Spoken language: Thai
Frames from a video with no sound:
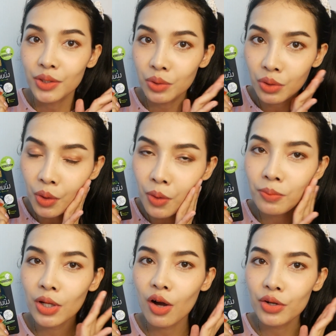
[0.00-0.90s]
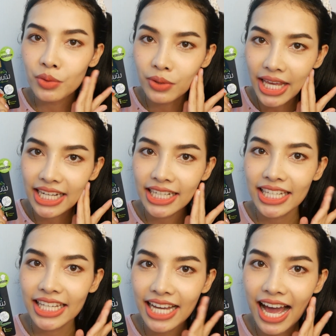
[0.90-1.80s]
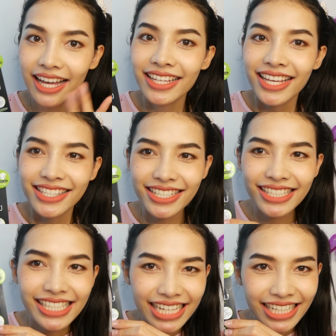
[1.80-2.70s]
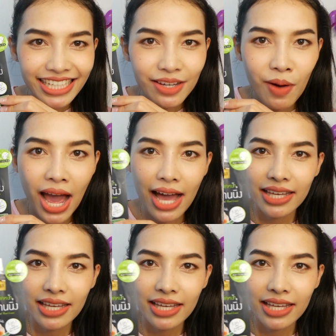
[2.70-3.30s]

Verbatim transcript: ดูนุ่มแล้วก็ดูเด้งนั่นเองค่ะซึ่งเรียกได้เลยว่า